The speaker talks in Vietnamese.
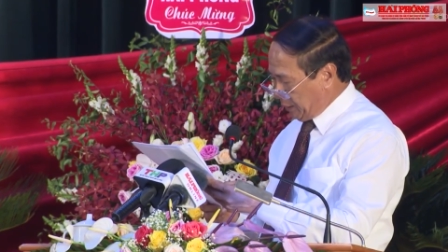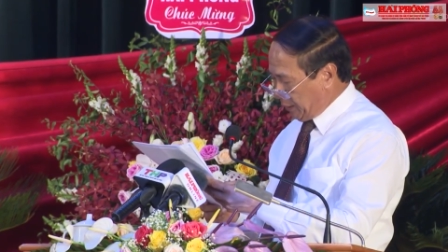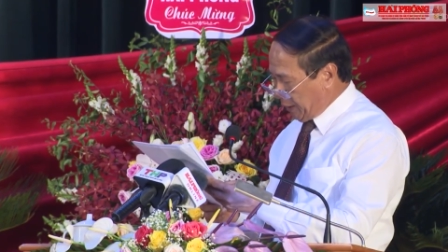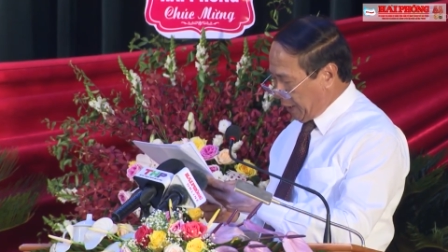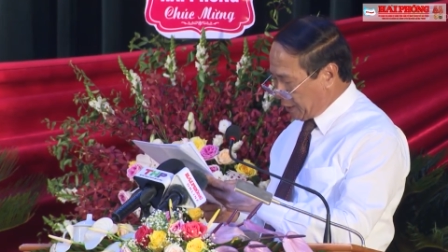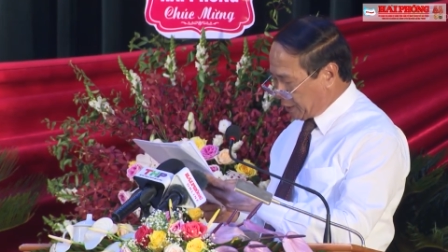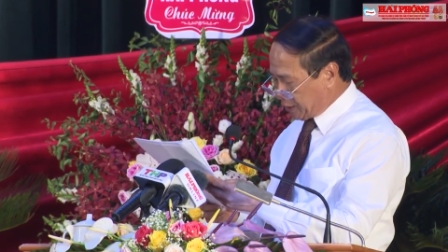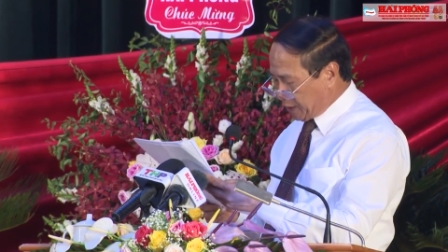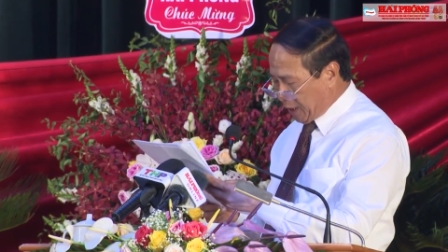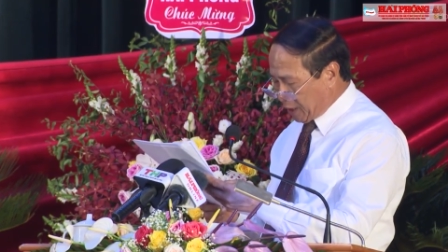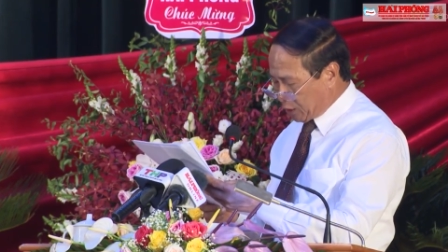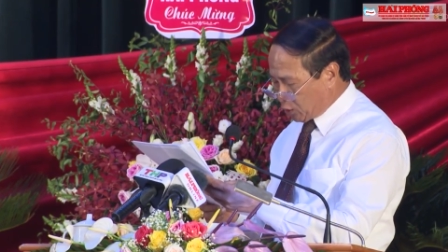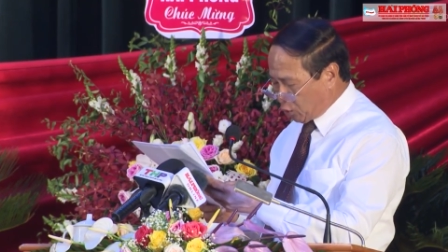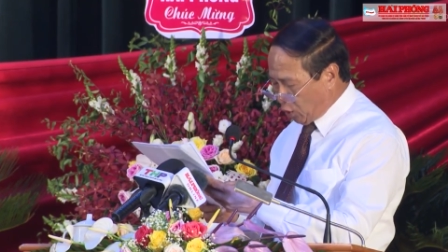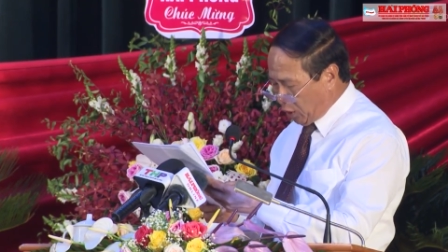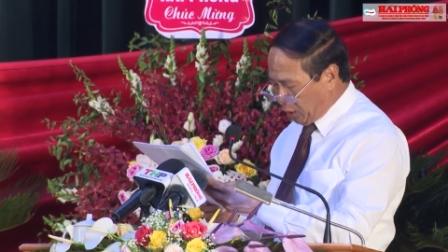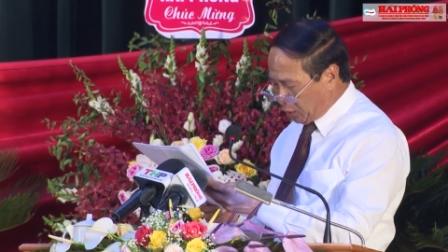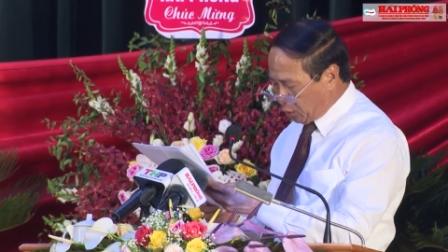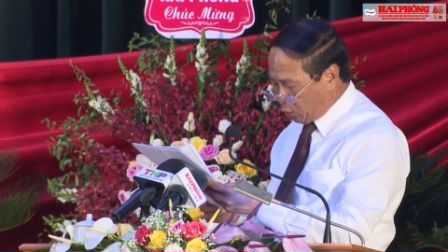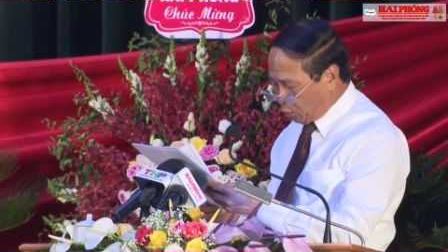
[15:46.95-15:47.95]
để sản
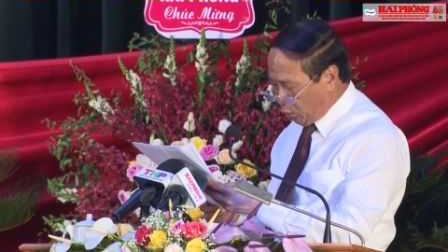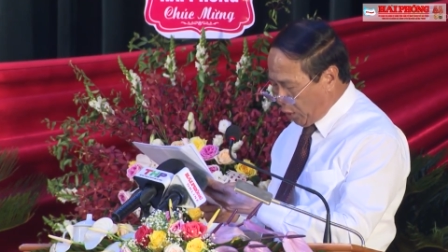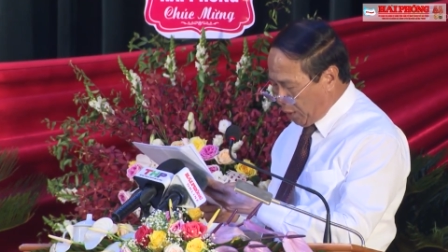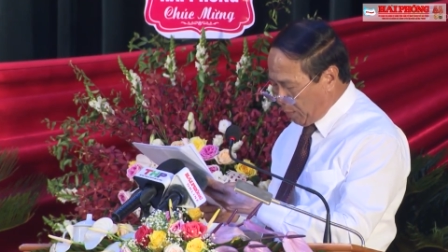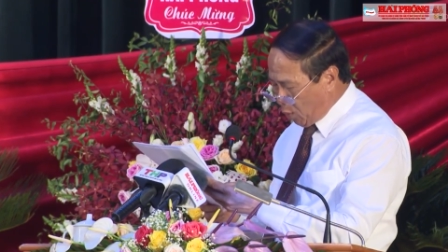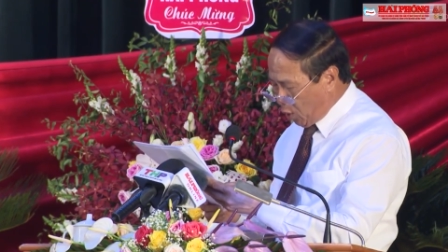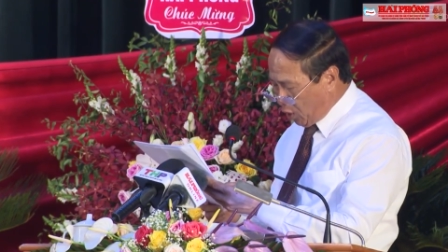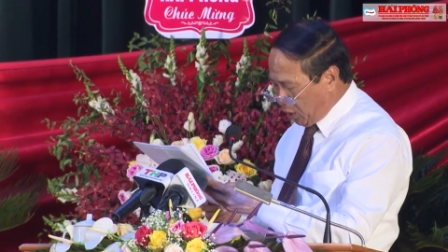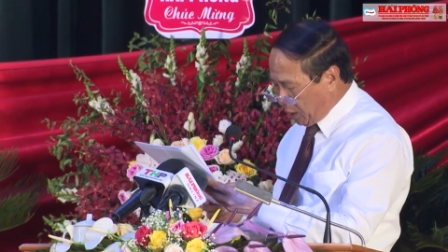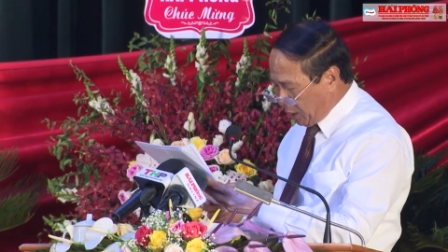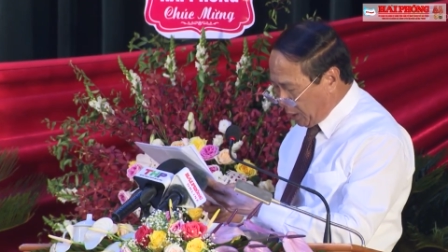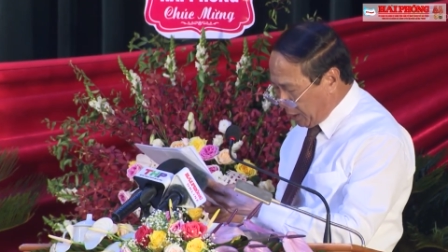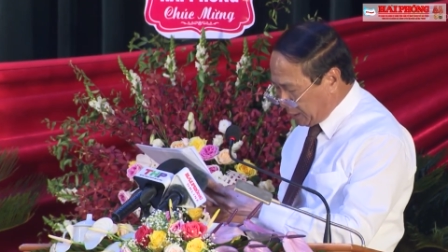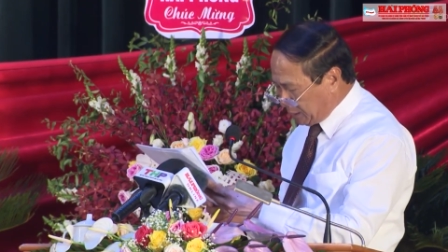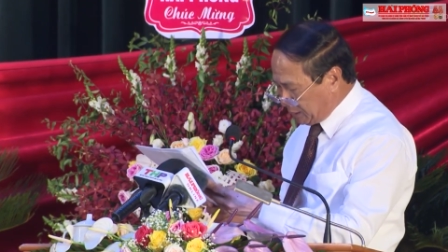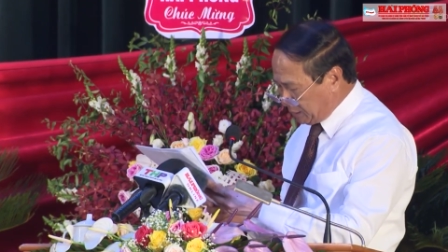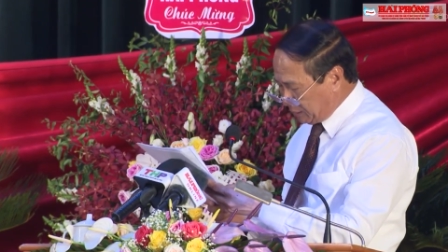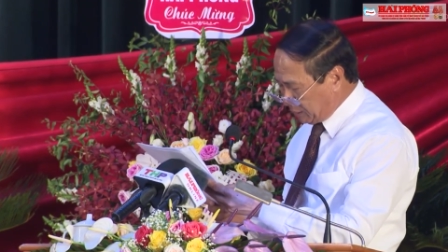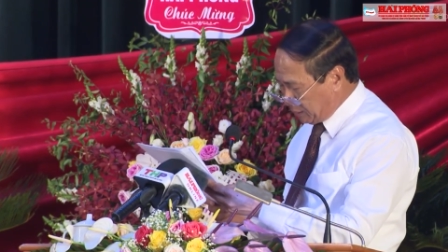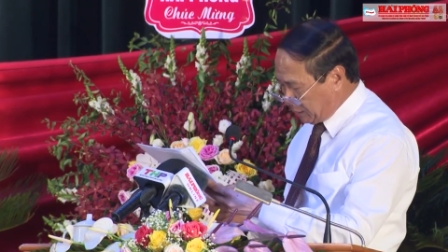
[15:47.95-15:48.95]
xuất quy mô lớn
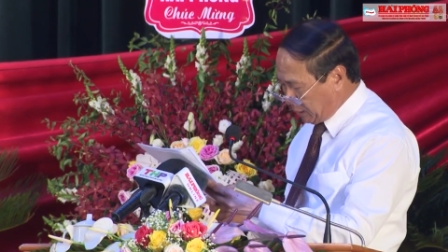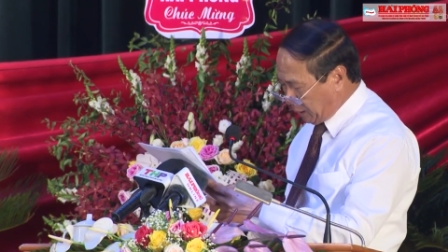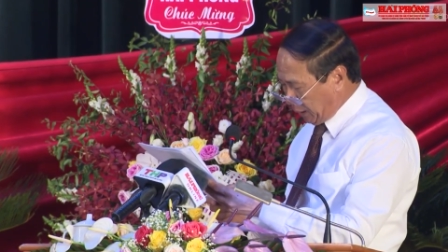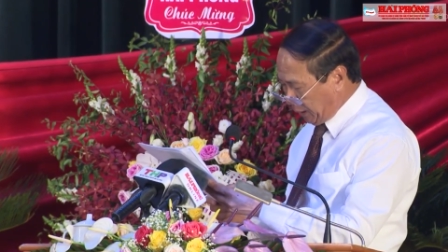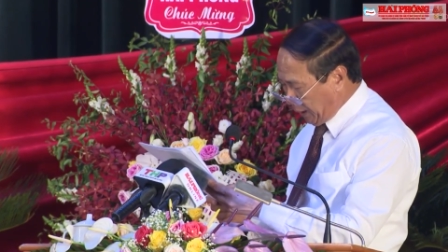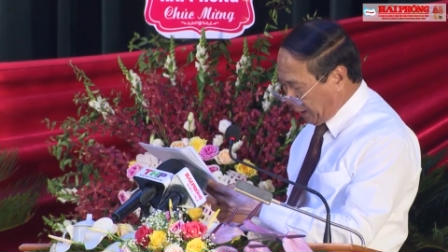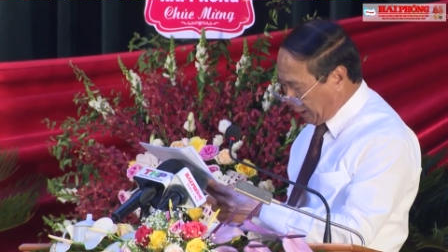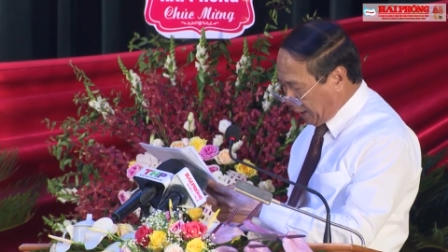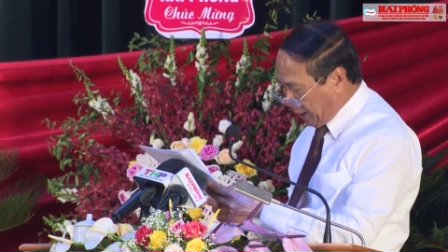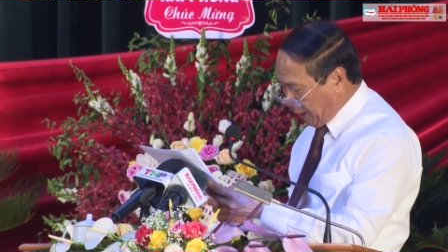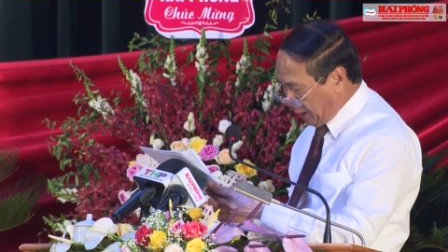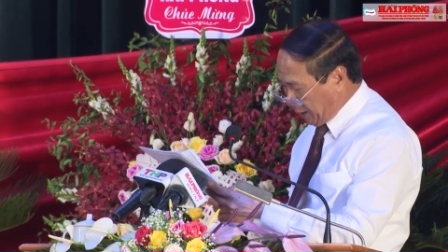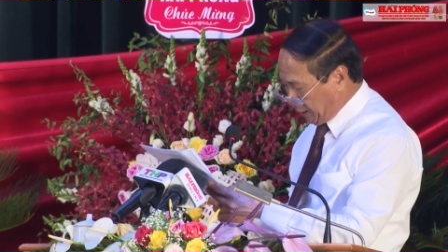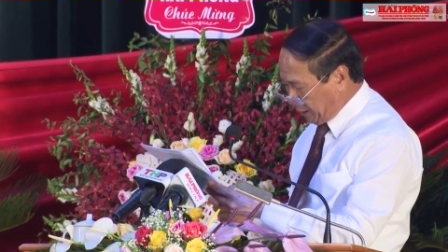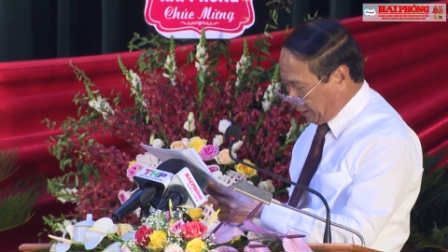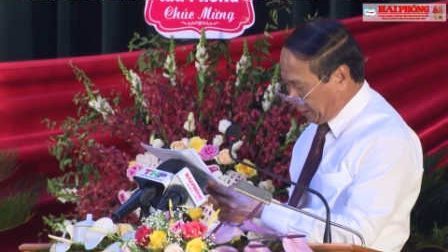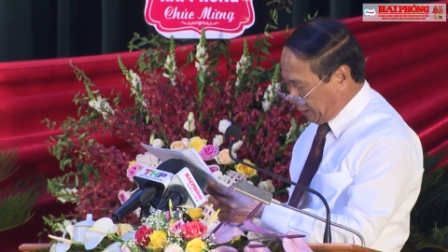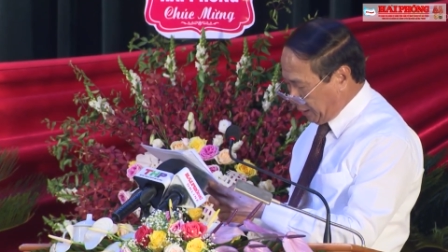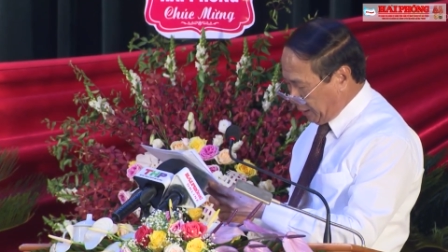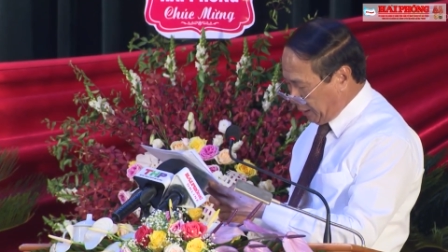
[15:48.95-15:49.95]
hiện đại
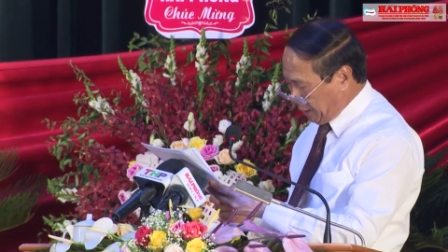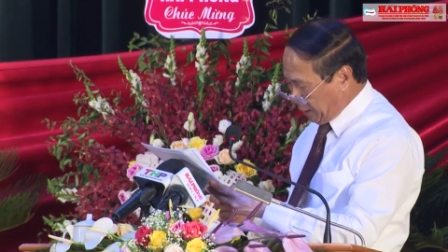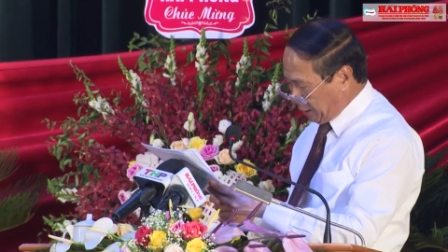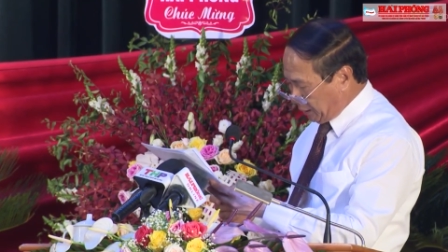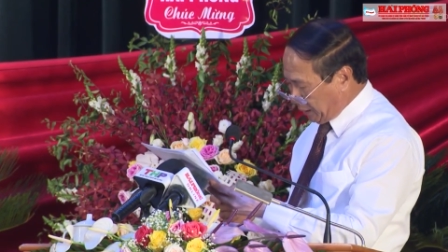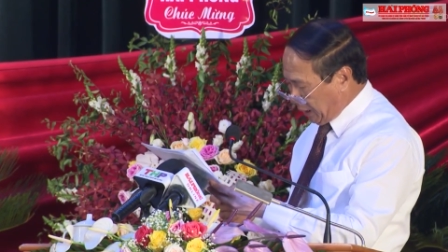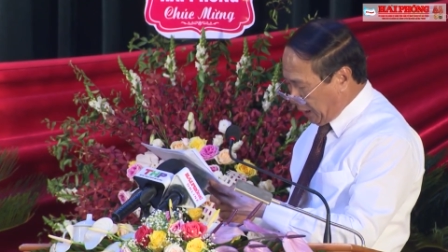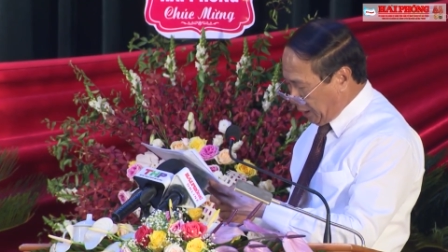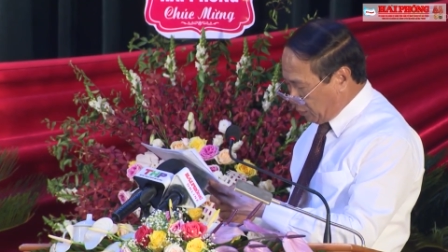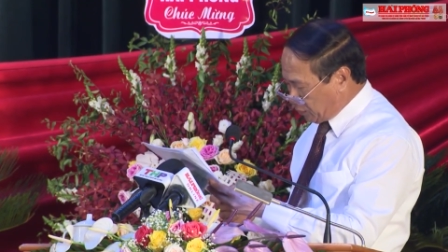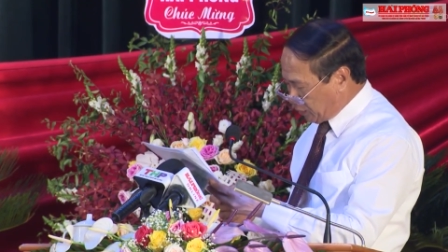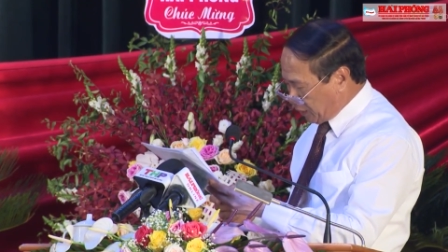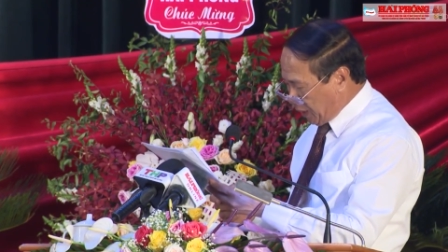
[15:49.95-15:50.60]
tạo